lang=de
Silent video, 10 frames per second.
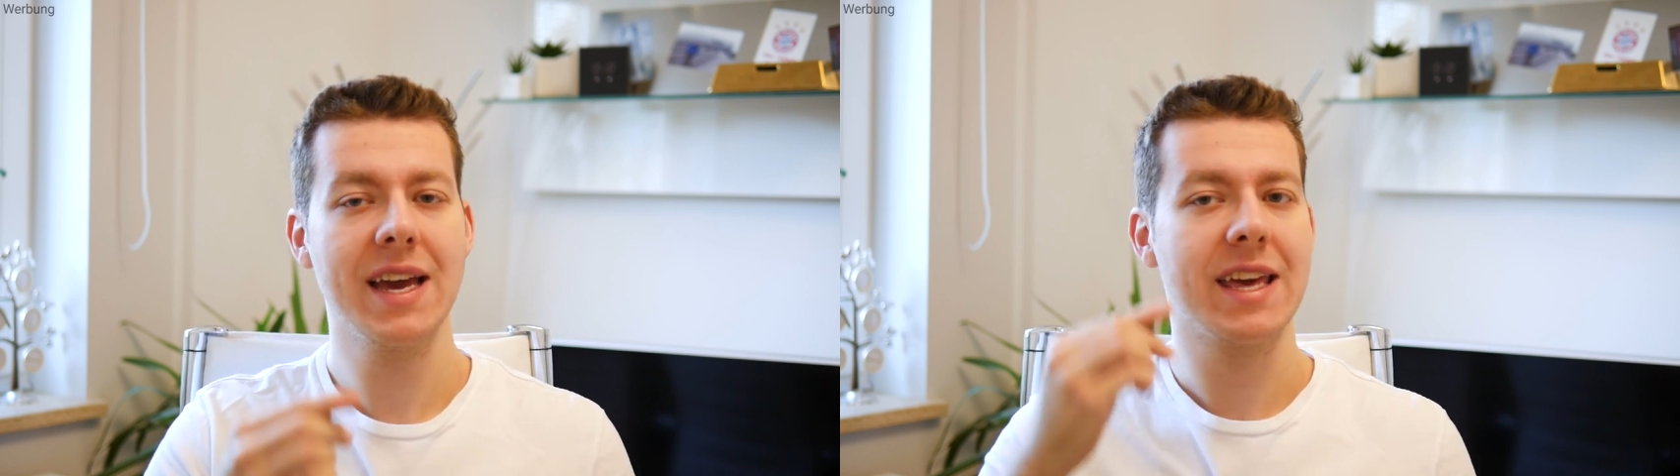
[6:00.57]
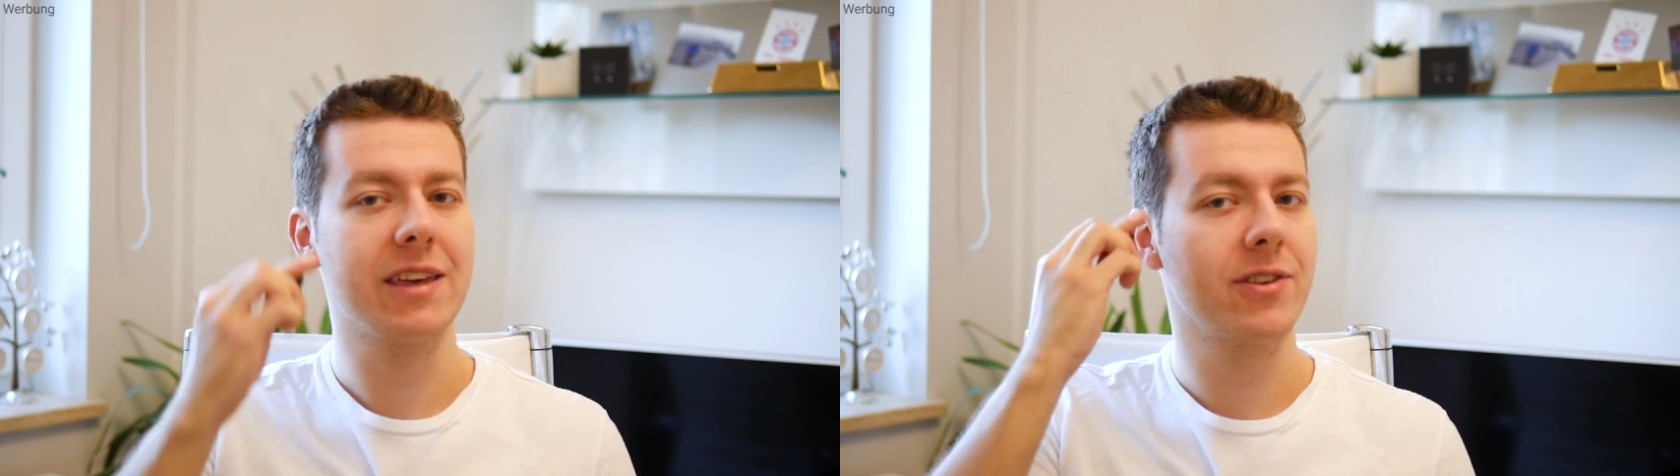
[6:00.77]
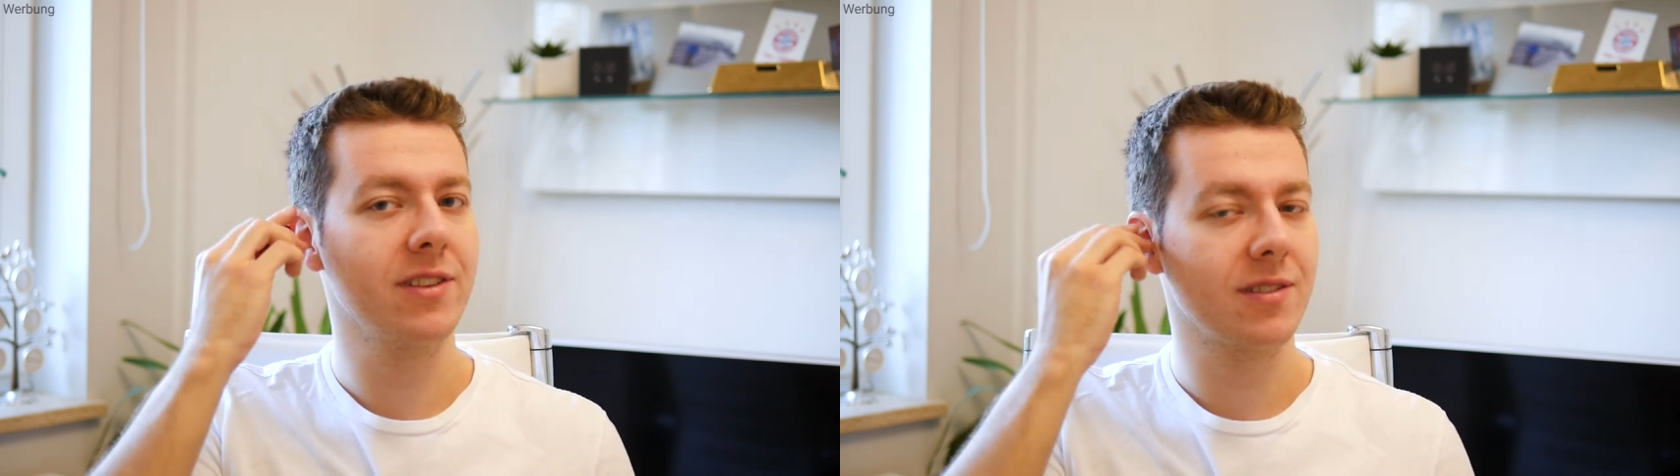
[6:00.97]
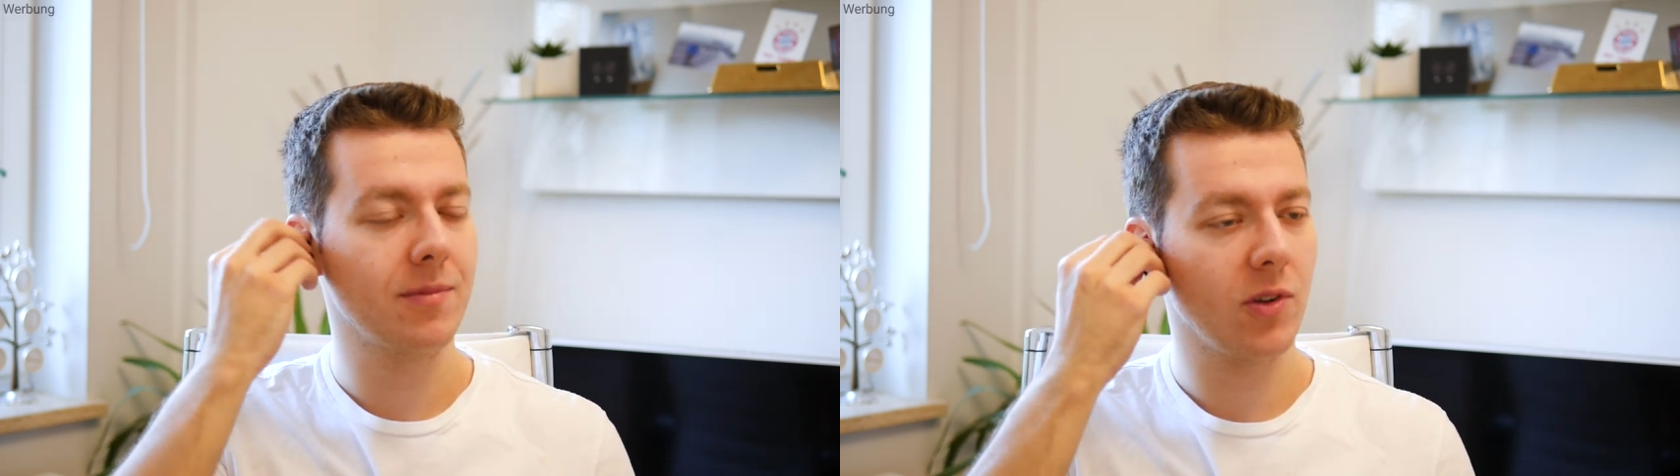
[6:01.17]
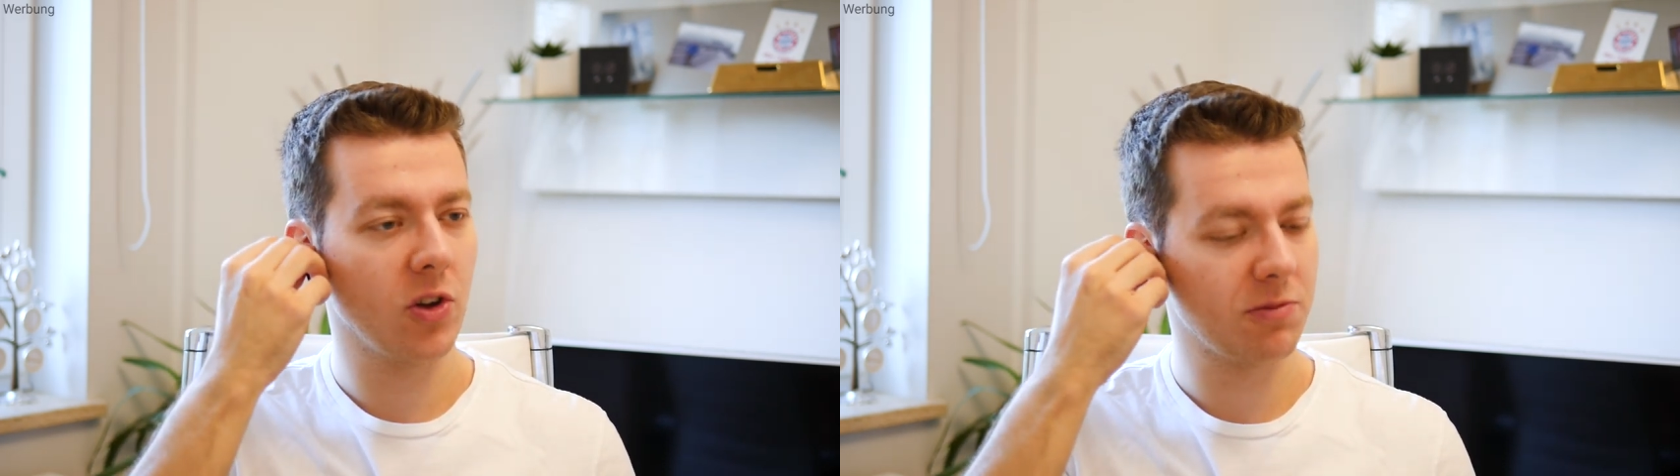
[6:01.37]
Ich finde
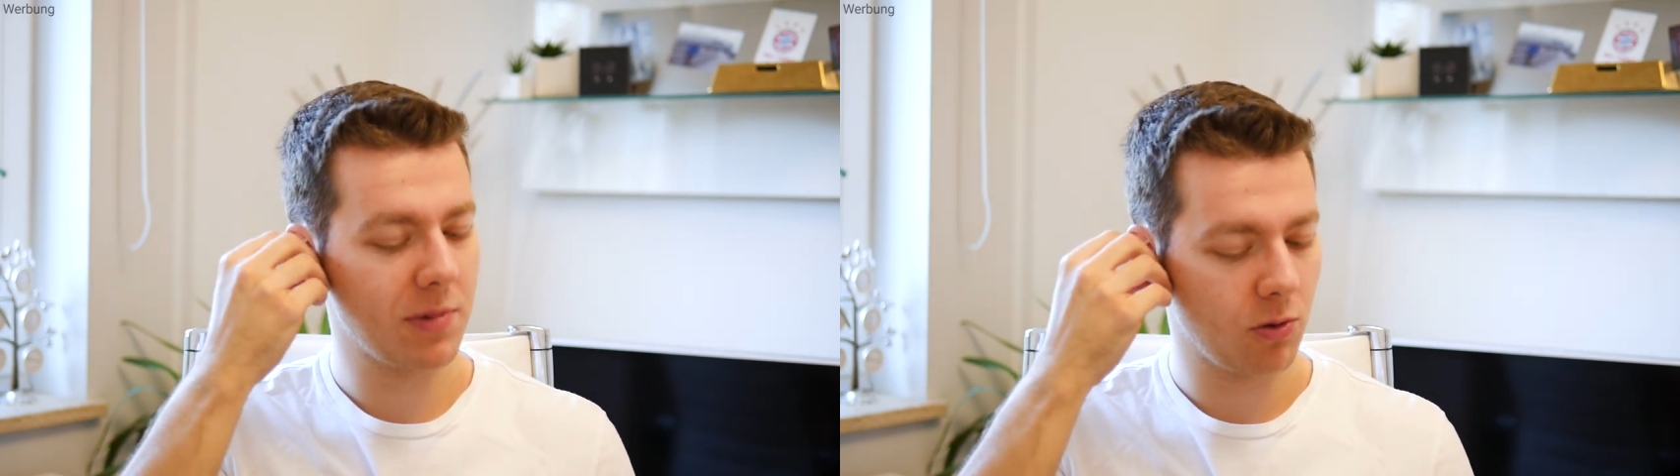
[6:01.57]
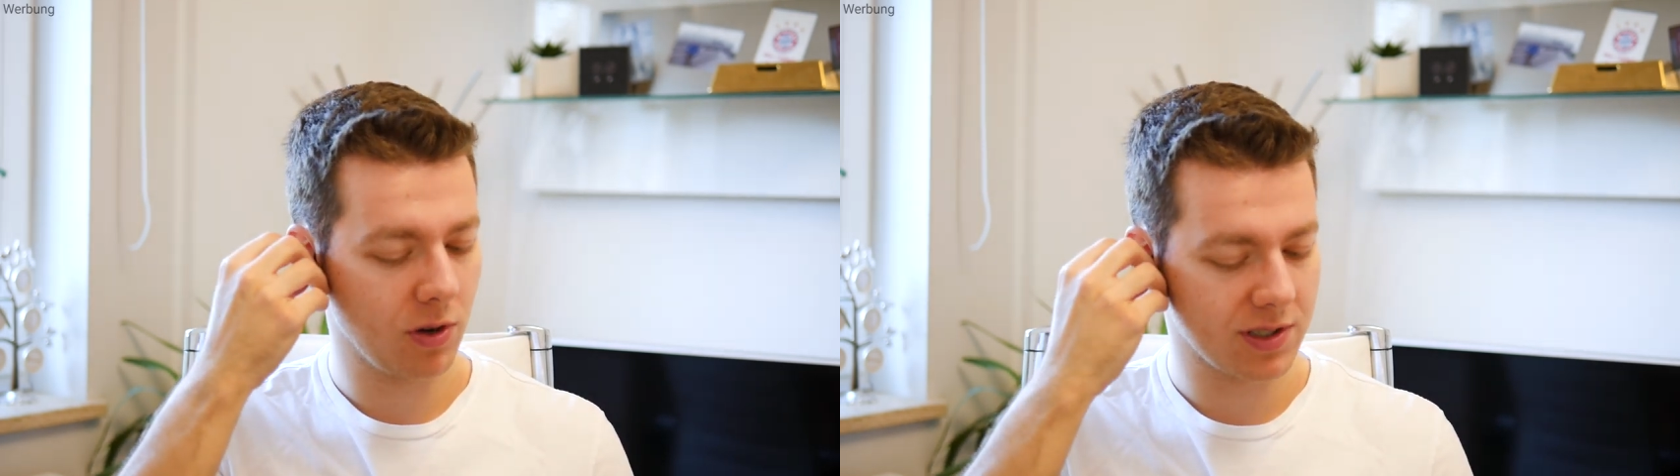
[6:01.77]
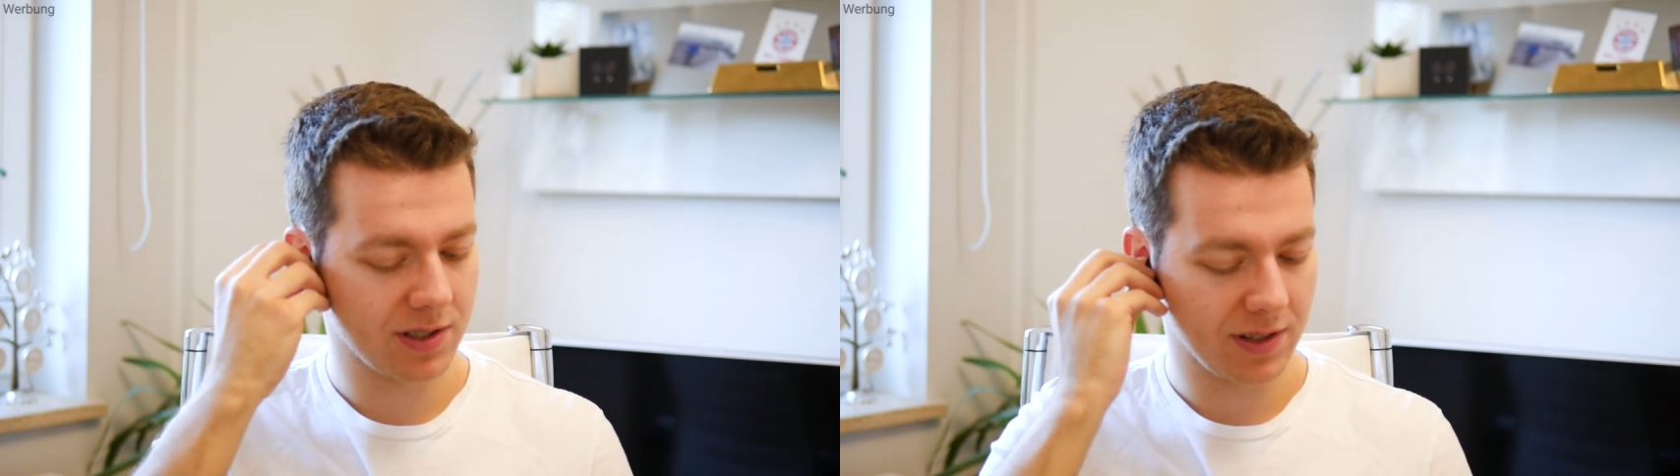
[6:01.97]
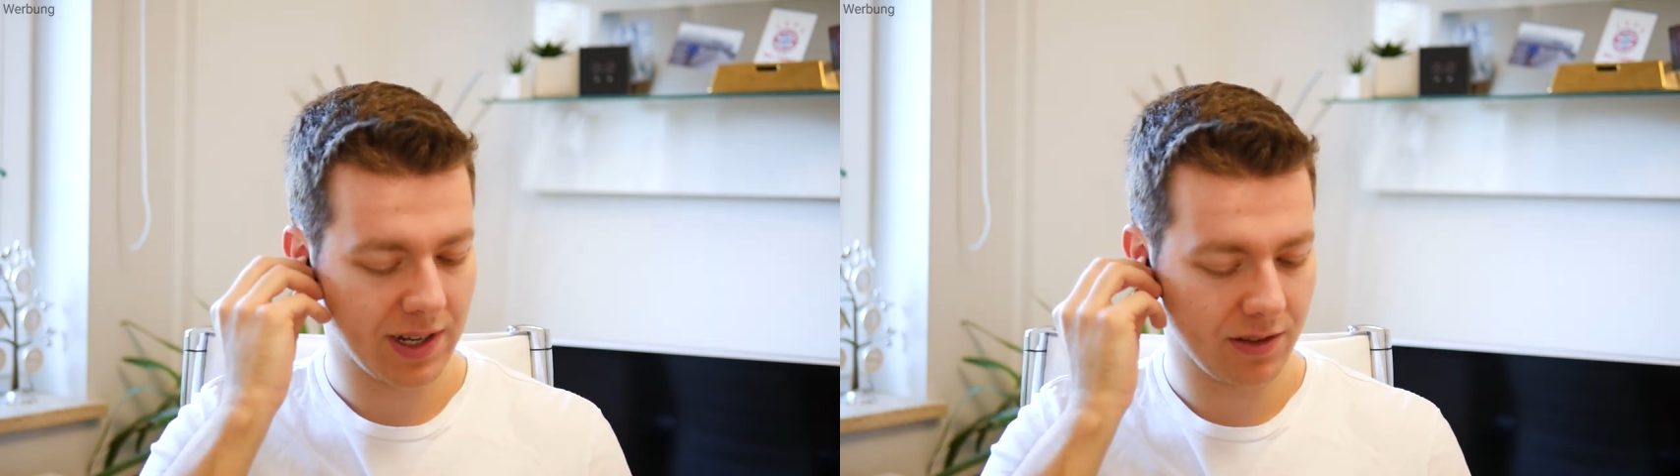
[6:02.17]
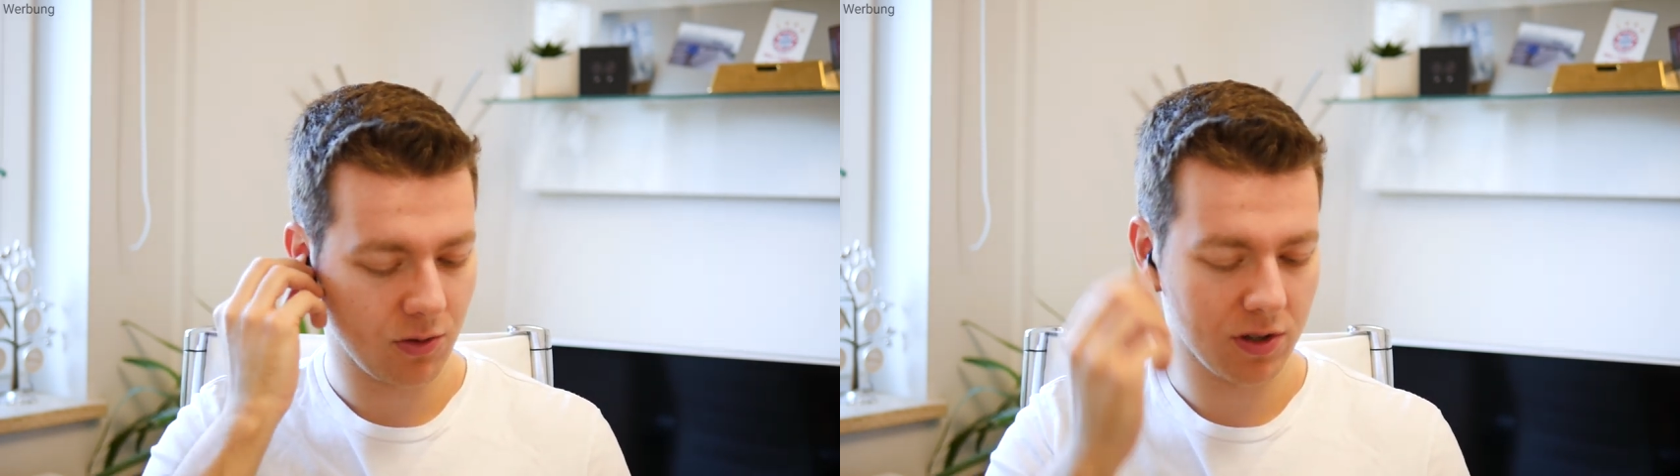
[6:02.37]
erstmal kurz,
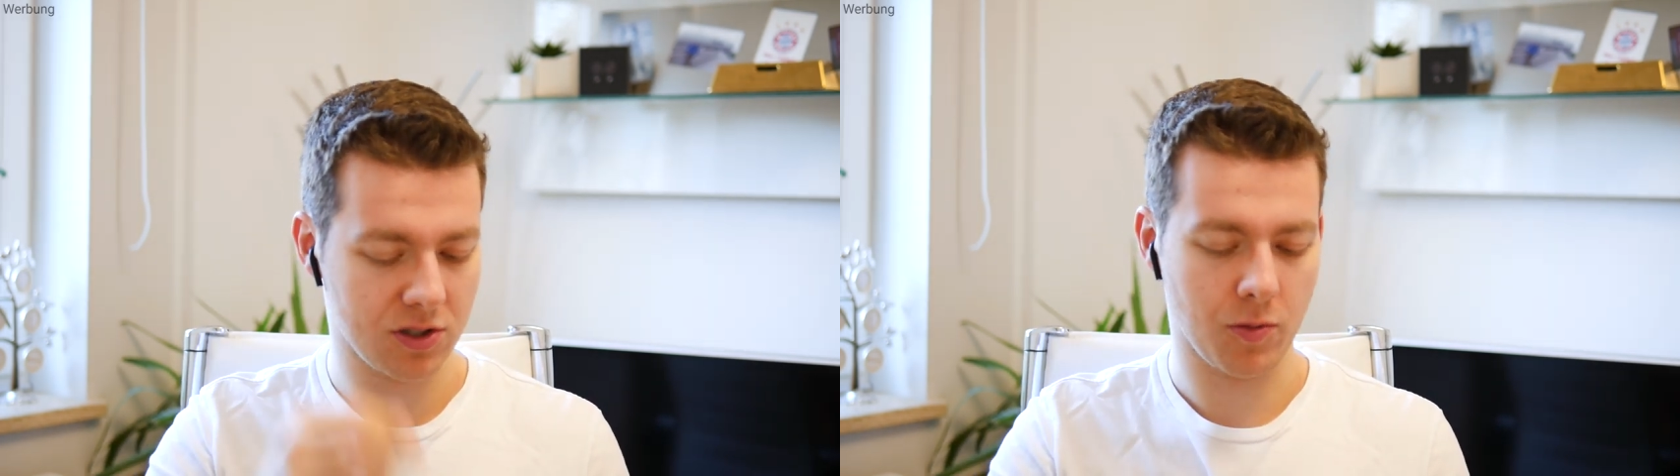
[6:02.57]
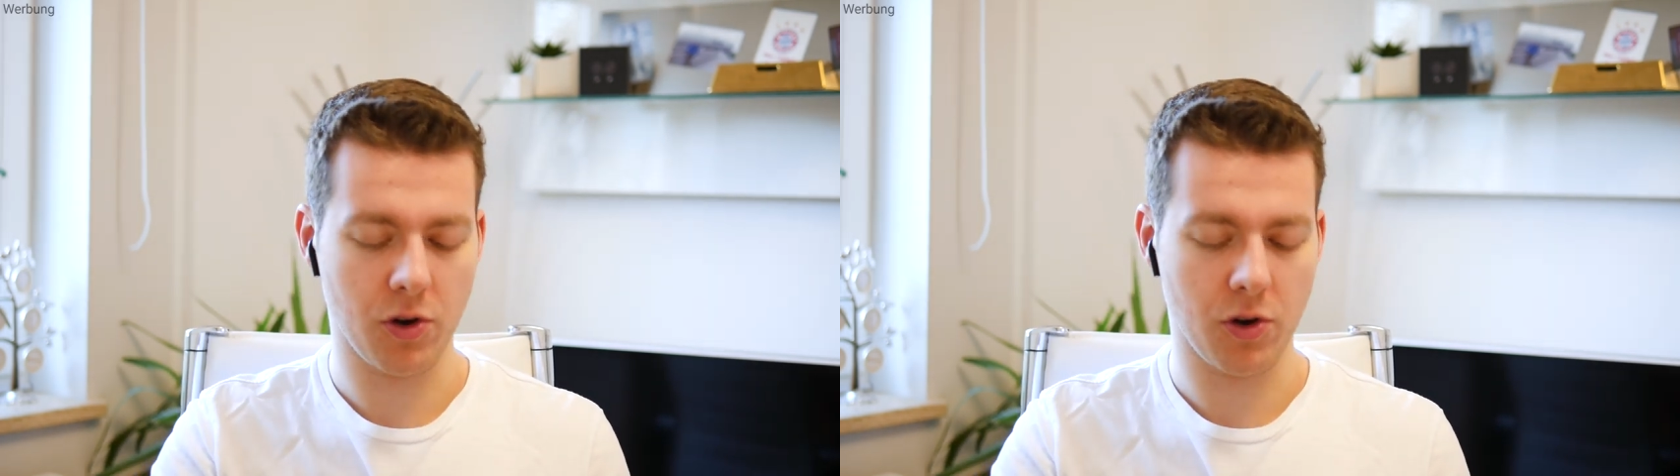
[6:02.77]
ganz kurz, um